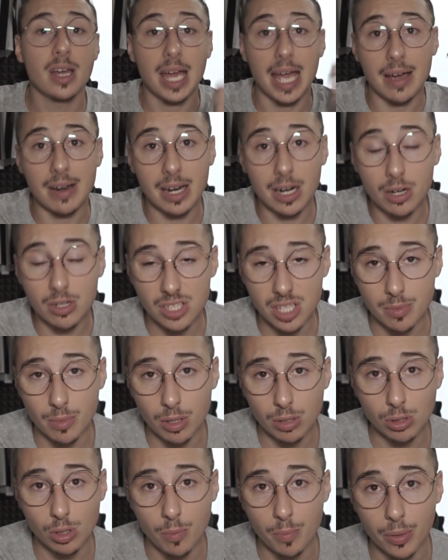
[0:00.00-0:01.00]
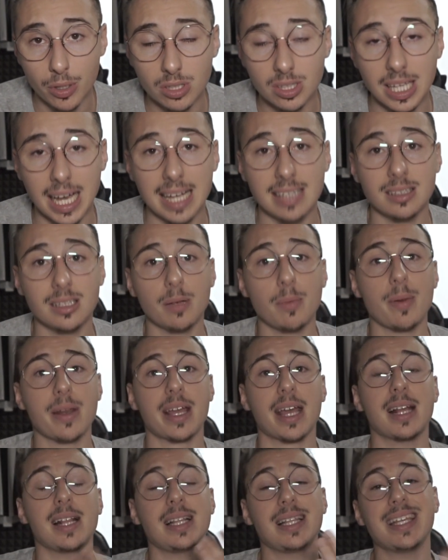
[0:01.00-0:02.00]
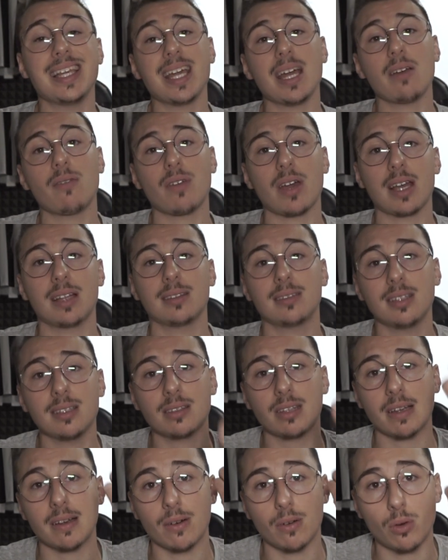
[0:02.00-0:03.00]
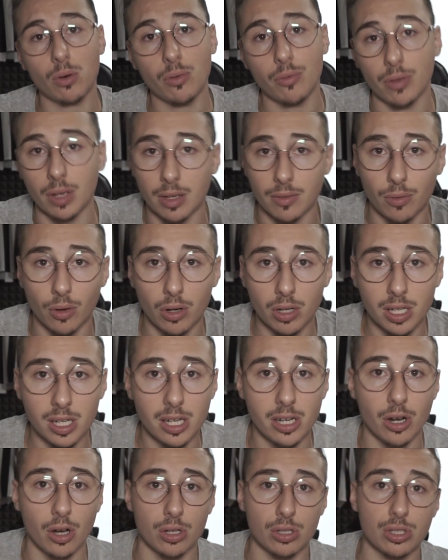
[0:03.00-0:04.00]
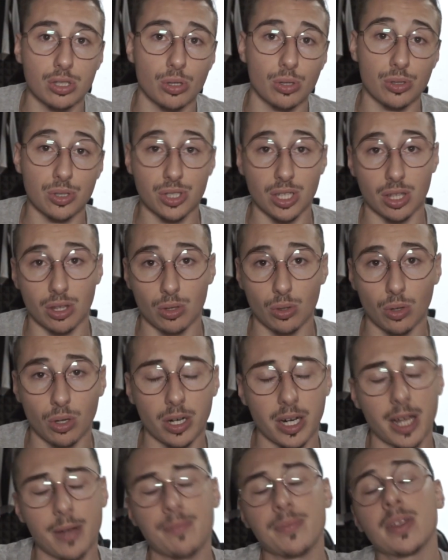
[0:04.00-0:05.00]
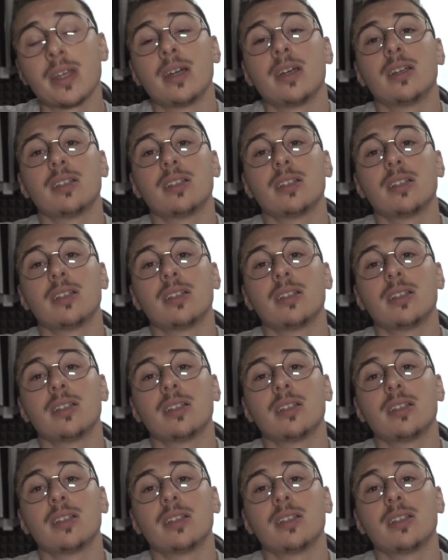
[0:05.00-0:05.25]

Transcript: È una cosa molto importante perché gli eventi tengono vivo il nostro settore.